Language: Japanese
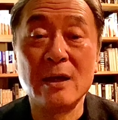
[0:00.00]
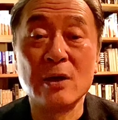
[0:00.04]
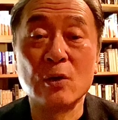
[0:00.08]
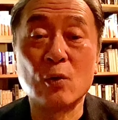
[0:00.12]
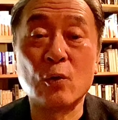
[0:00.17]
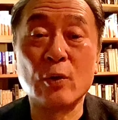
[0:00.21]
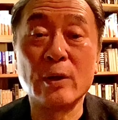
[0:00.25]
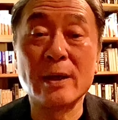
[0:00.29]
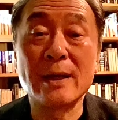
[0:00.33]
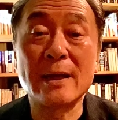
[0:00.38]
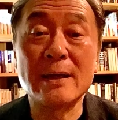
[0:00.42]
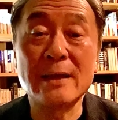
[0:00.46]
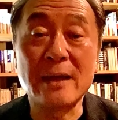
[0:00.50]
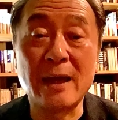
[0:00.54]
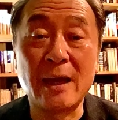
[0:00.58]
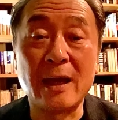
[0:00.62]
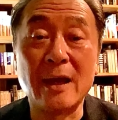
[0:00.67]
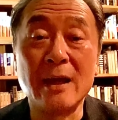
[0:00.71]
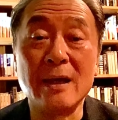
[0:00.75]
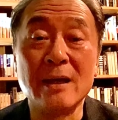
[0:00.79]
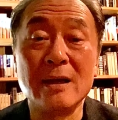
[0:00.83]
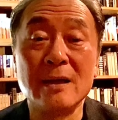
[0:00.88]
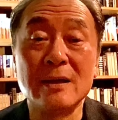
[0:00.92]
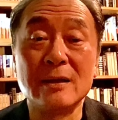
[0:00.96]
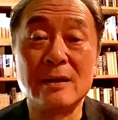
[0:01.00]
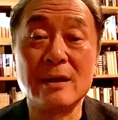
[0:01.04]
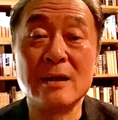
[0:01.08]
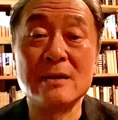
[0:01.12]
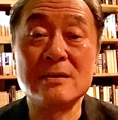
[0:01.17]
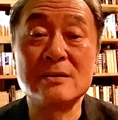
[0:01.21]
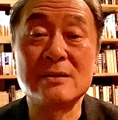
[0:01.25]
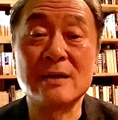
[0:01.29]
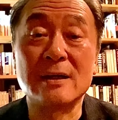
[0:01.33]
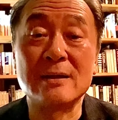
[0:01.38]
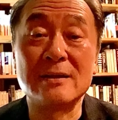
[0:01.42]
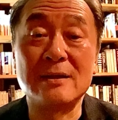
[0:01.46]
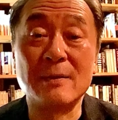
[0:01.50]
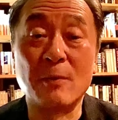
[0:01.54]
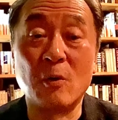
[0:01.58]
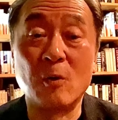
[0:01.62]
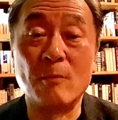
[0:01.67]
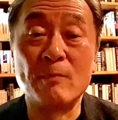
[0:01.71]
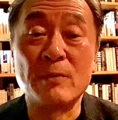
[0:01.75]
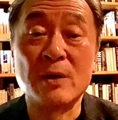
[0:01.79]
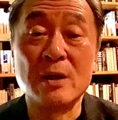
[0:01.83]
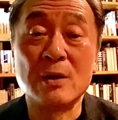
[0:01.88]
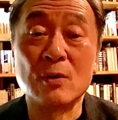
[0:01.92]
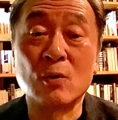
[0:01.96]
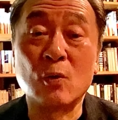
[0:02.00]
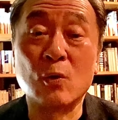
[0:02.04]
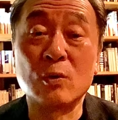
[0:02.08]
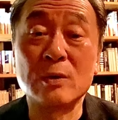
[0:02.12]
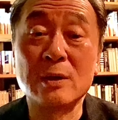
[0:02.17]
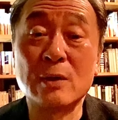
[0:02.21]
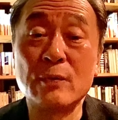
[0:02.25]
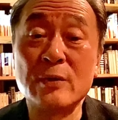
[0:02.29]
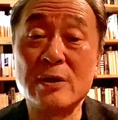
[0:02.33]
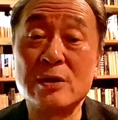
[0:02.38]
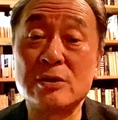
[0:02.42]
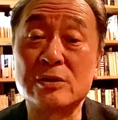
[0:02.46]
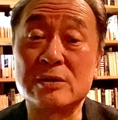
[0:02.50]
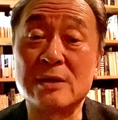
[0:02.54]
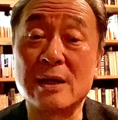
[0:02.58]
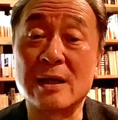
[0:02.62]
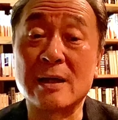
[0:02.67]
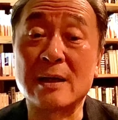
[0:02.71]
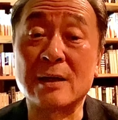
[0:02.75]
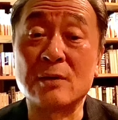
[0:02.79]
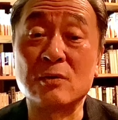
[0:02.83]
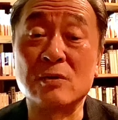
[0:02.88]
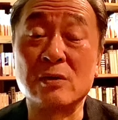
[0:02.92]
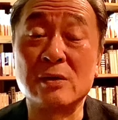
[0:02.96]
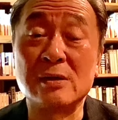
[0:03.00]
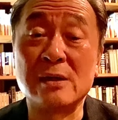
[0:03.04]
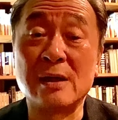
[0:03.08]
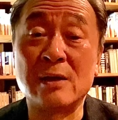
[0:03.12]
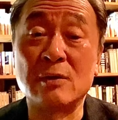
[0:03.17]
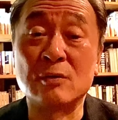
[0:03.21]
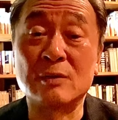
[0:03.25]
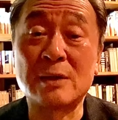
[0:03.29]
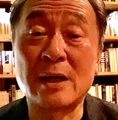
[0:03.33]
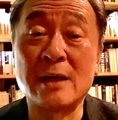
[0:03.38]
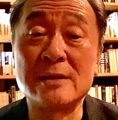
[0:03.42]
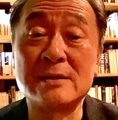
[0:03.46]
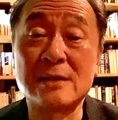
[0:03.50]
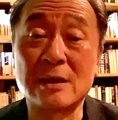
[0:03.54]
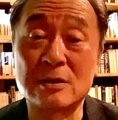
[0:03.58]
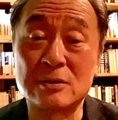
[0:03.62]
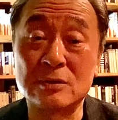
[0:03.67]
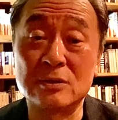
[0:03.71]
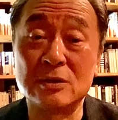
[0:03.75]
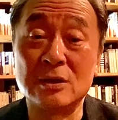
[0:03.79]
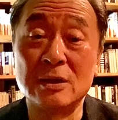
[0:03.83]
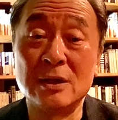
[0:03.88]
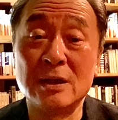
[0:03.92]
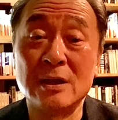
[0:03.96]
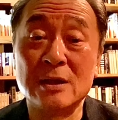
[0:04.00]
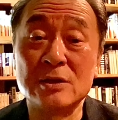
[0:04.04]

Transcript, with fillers: これがね、現在でもコロナウイルスなんかの対策、